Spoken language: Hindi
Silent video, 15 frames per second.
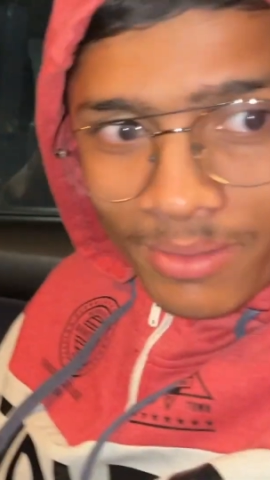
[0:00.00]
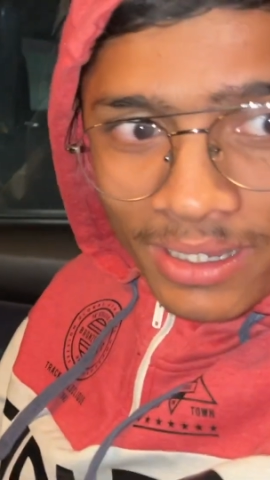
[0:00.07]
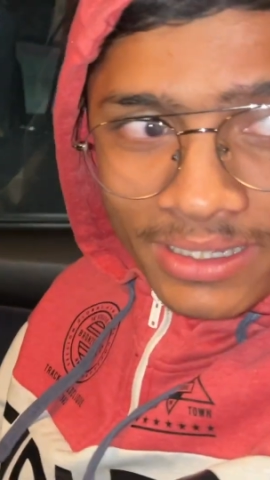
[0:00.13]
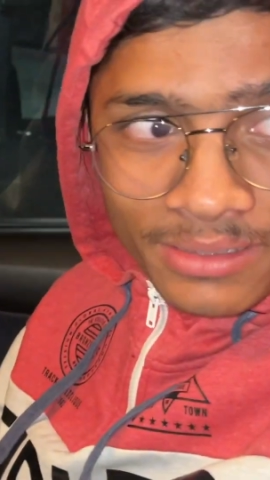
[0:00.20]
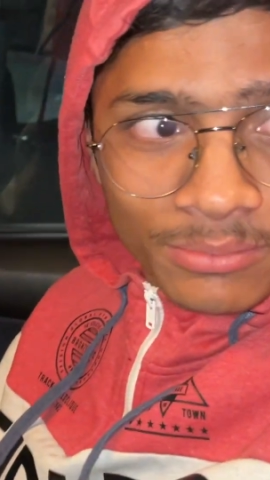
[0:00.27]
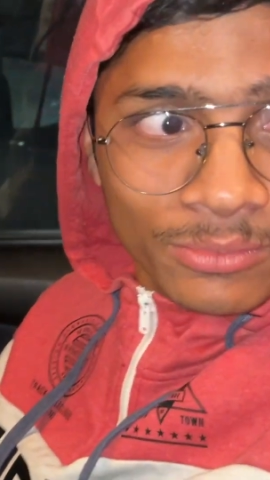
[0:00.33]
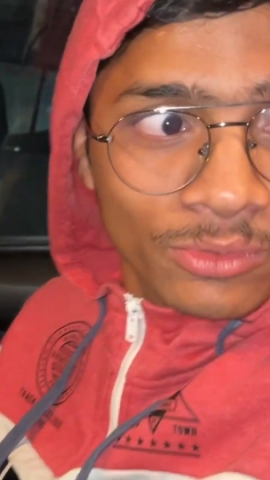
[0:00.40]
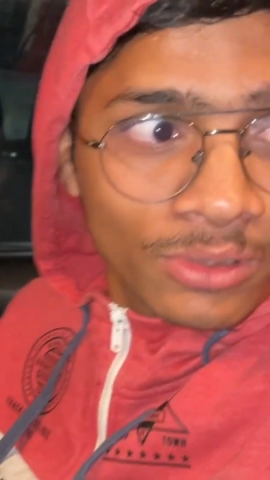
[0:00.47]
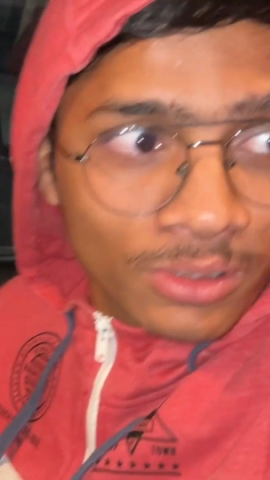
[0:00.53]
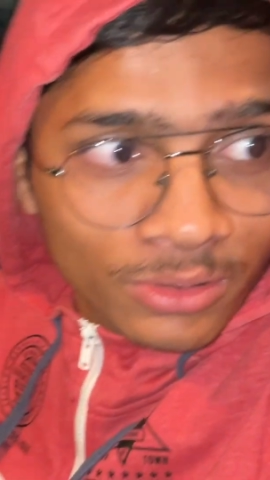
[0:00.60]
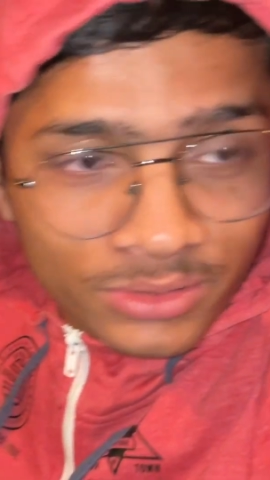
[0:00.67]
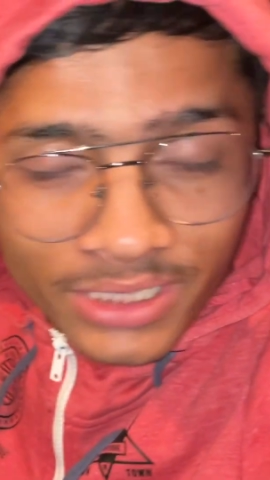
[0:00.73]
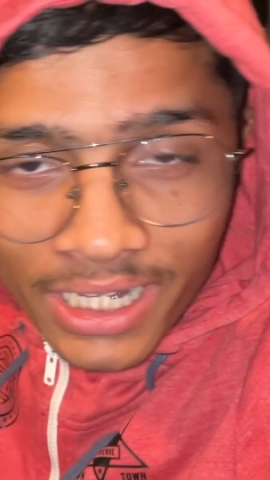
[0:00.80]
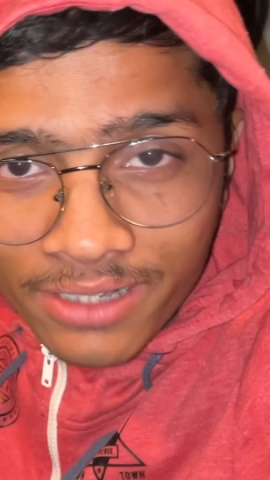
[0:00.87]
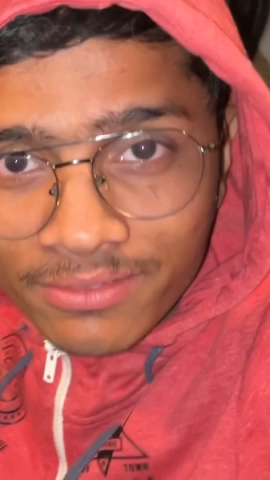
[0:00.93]
बाकी
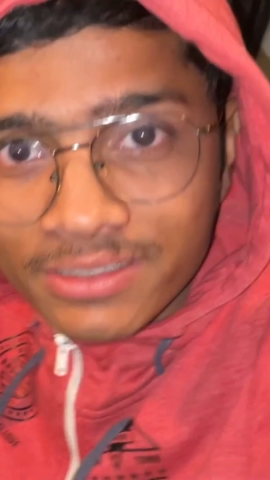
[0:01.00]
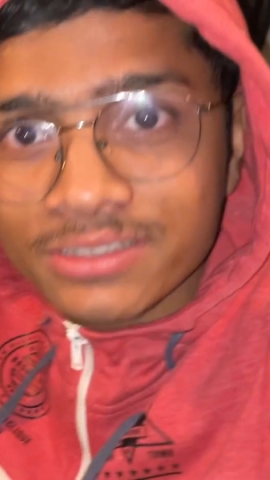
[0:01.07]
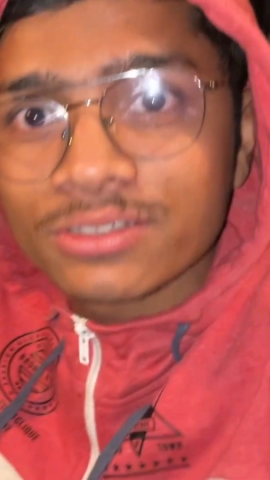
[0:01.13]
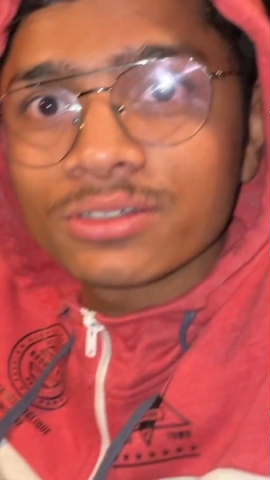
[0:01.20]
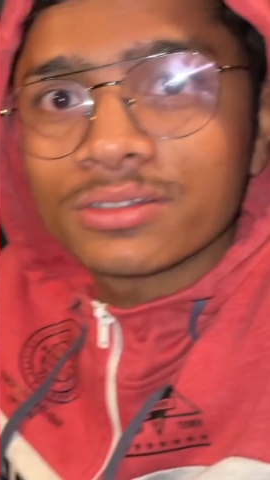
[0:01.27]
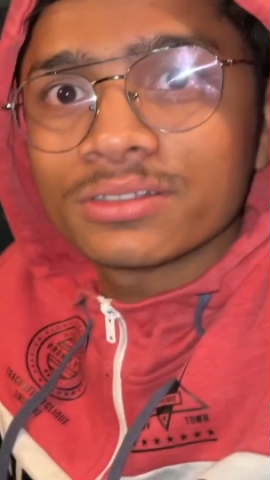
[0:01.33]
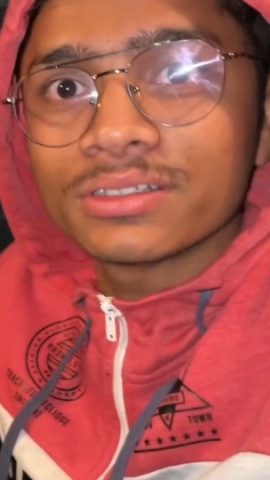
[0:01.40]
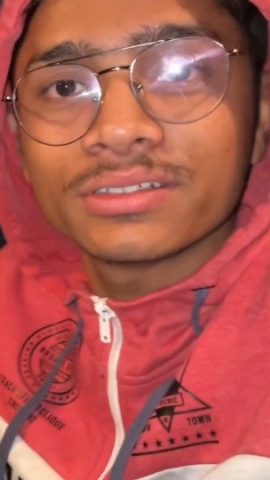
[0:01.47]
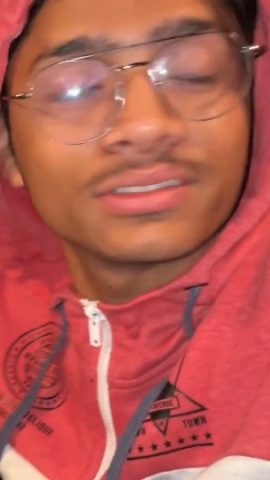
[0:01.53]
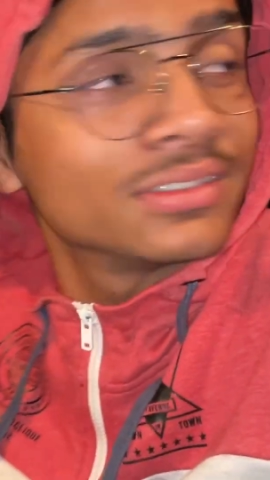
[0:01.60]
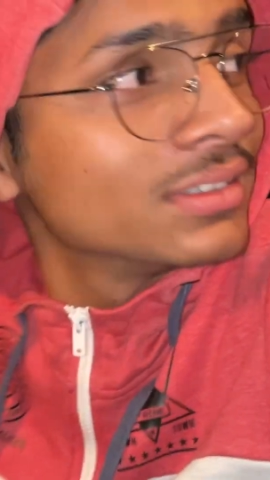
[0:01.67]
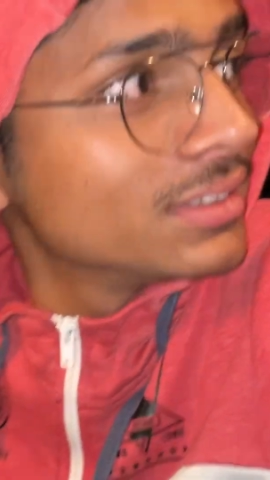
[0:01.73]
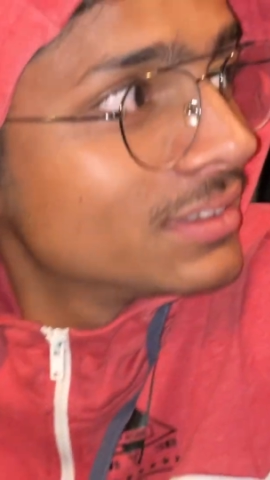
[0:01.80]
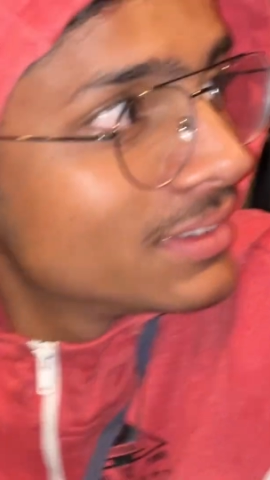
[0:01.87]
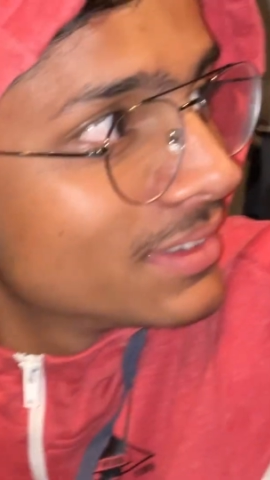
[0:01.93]
सैंडविच तो
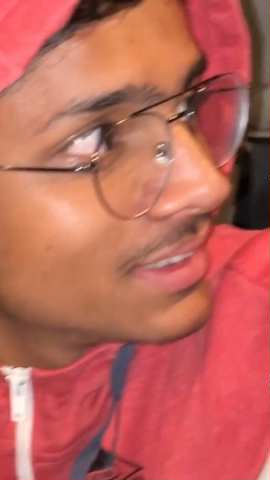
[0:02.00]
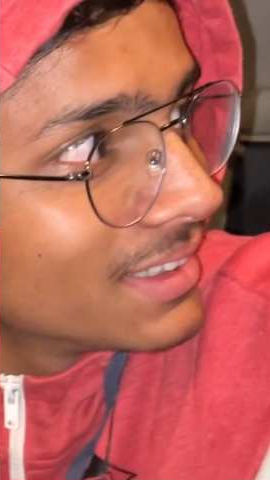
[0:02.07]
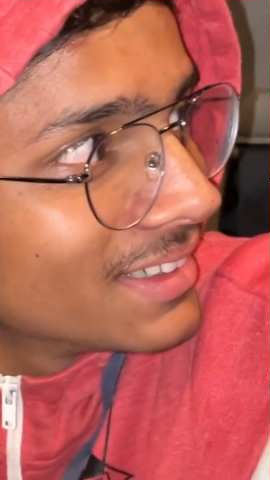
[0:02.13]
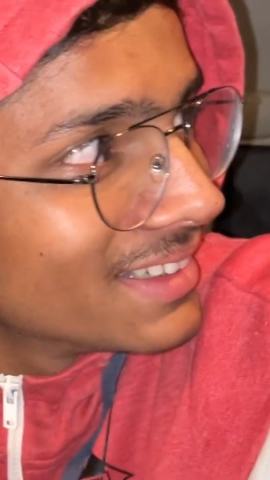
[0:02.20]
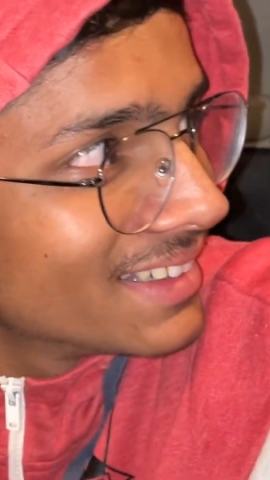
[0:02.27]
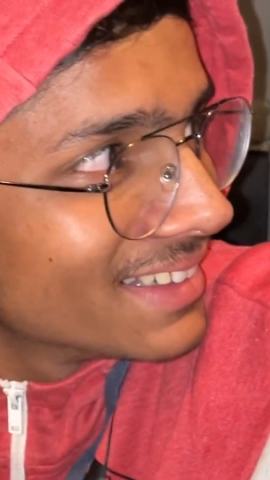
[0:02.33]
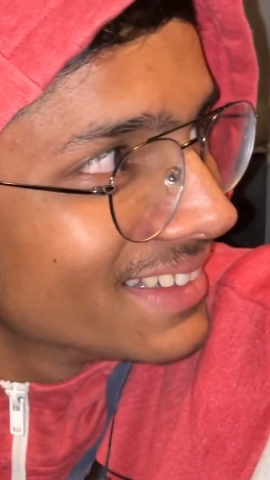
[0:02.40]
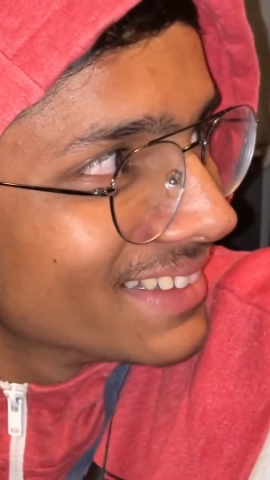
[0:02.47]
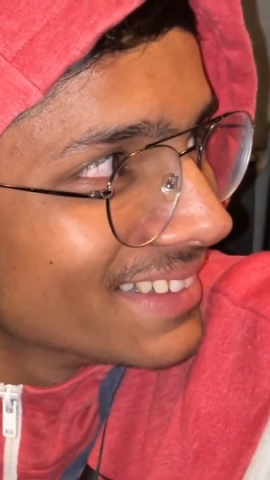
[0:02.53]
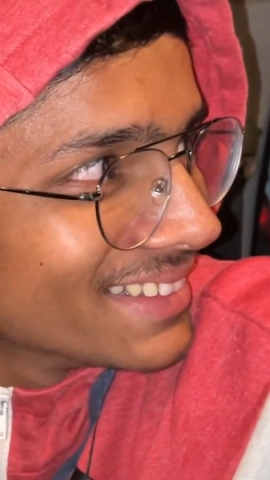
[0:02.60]
दोनों भी